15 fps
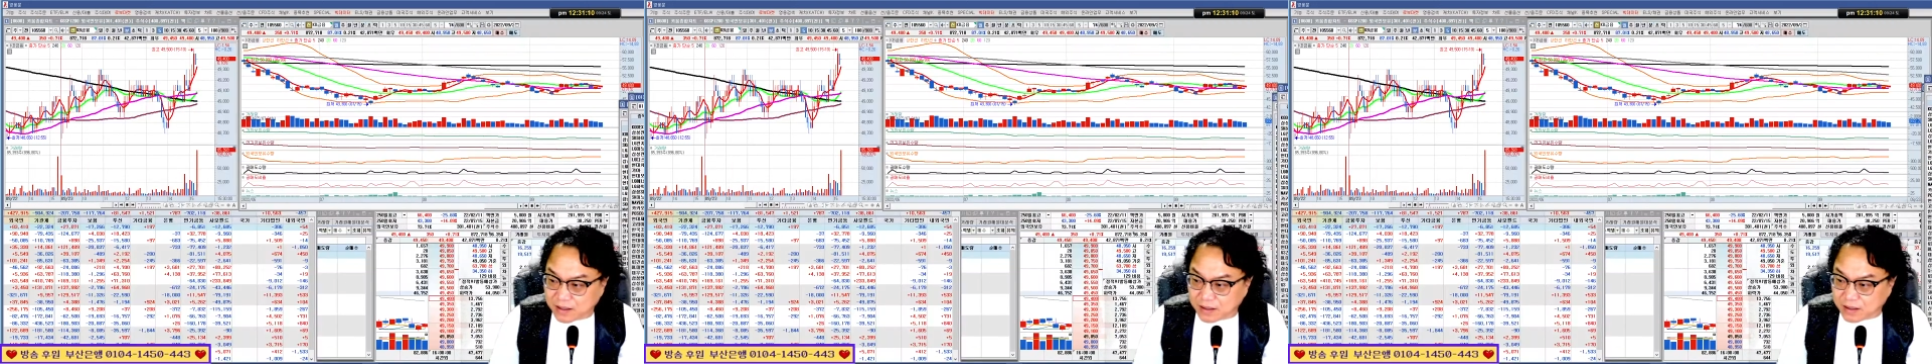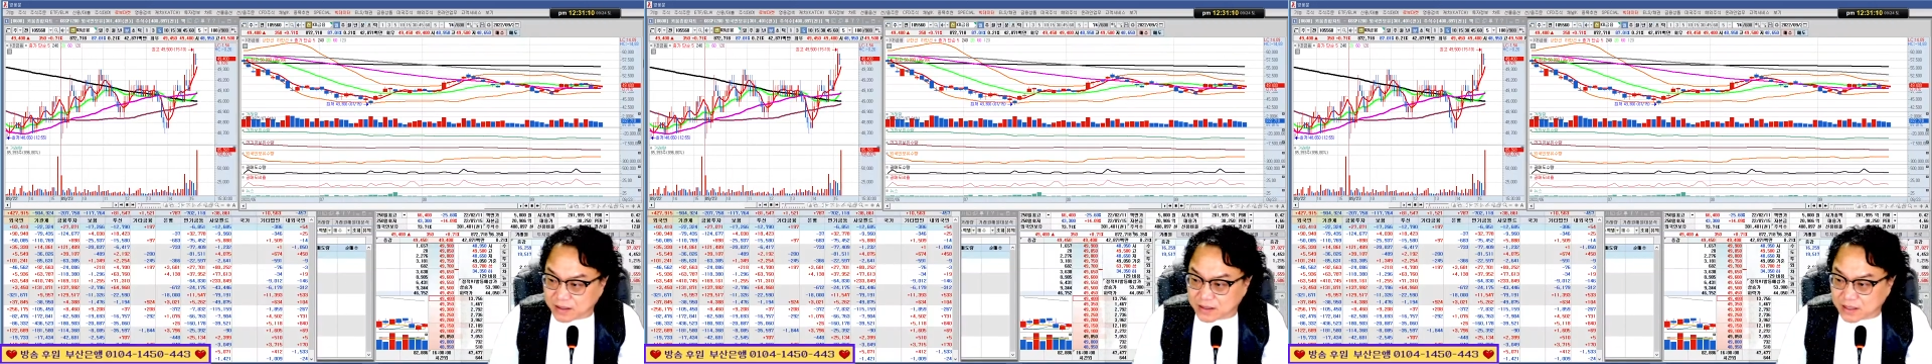
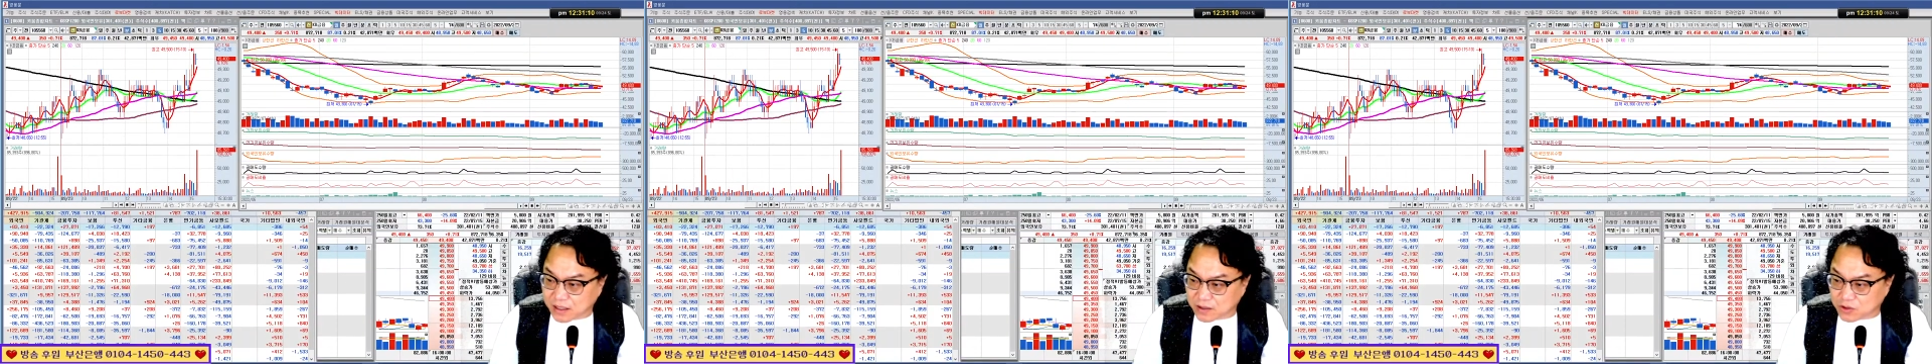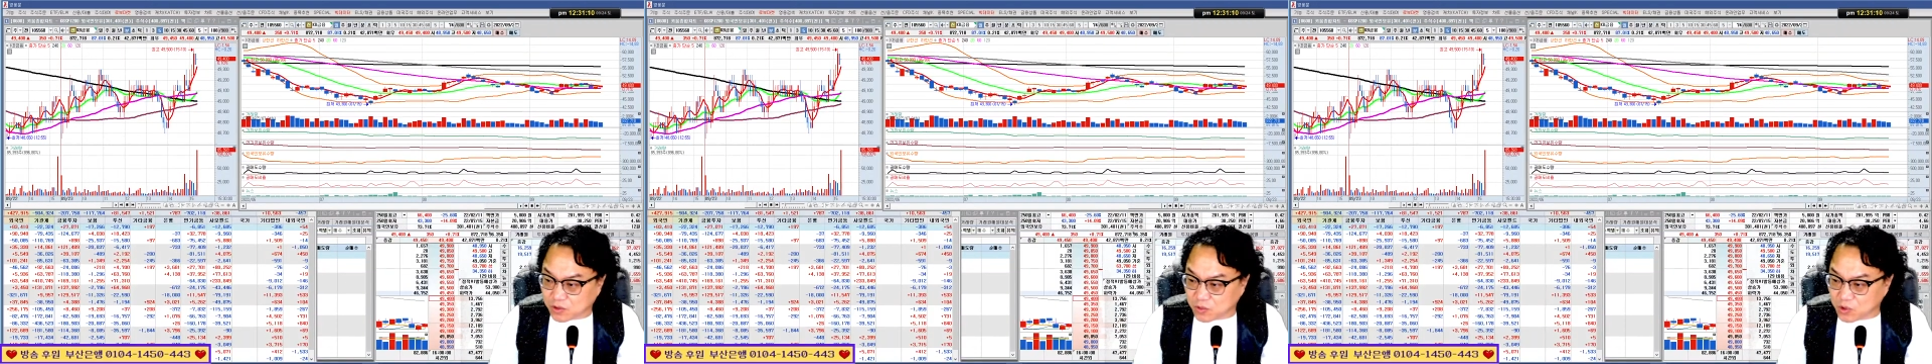자,
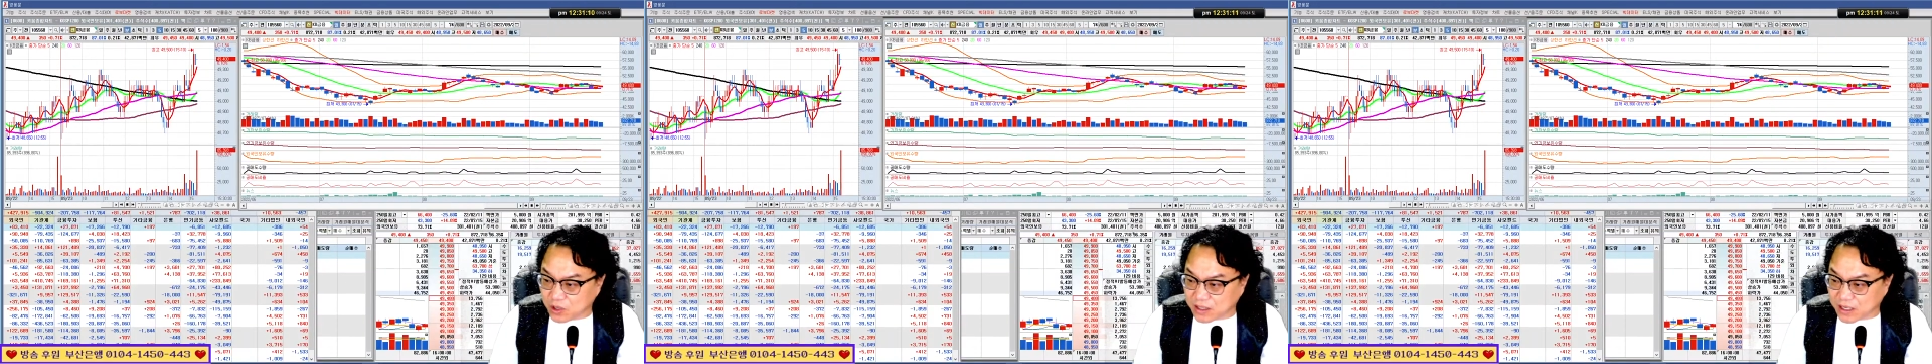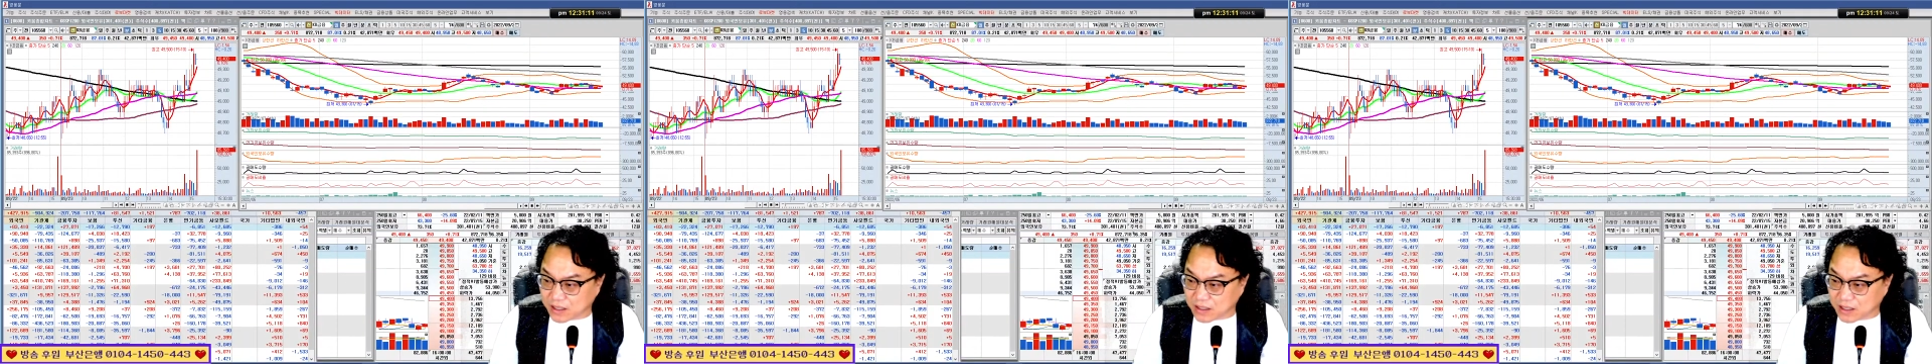종목
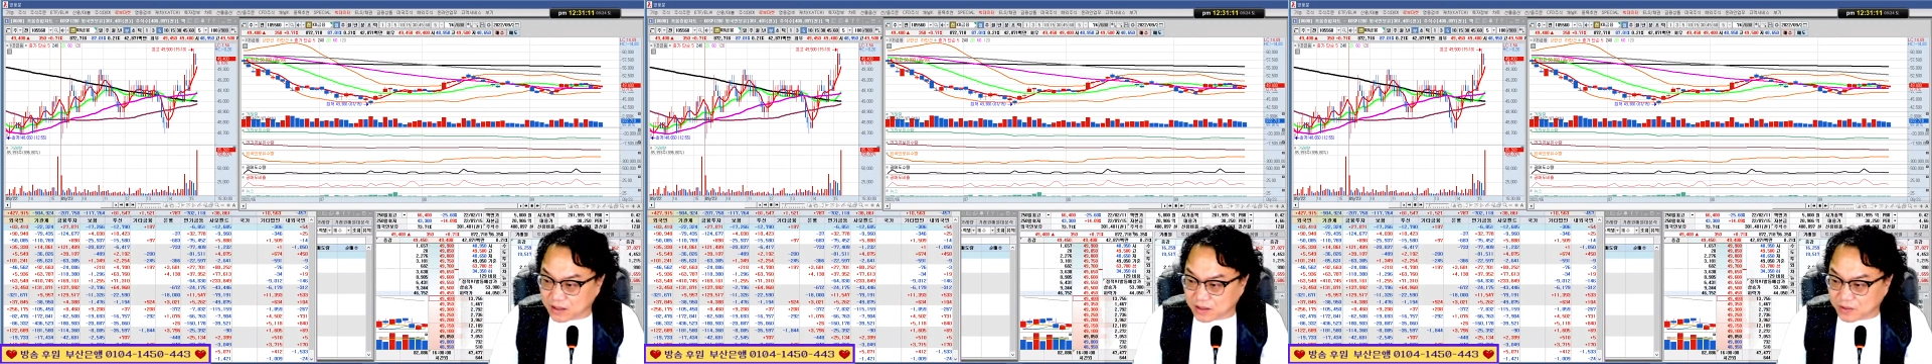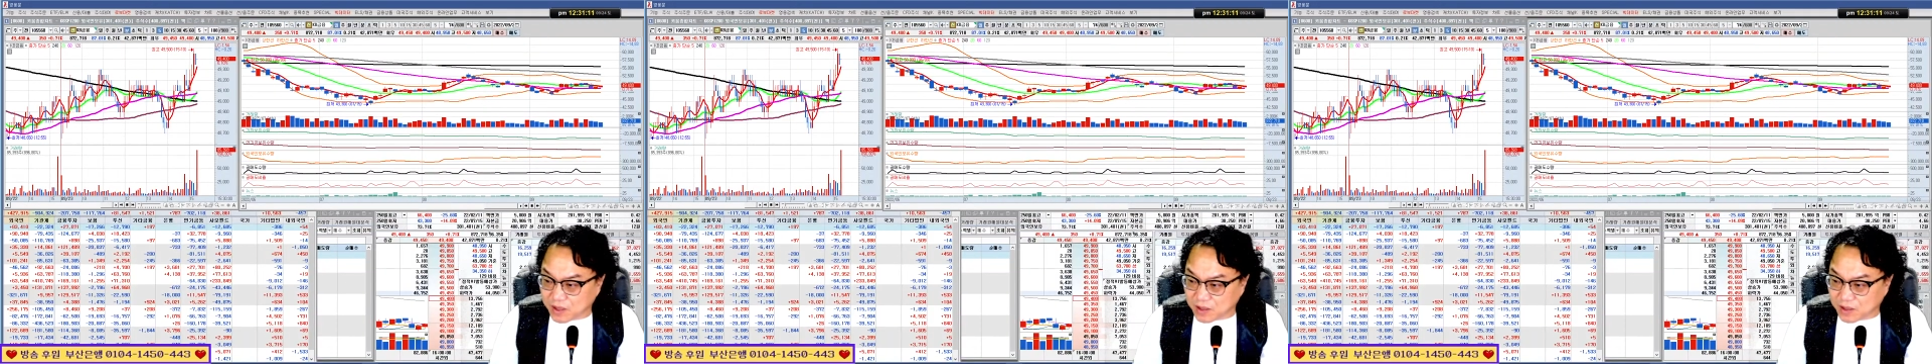하나하나 그러면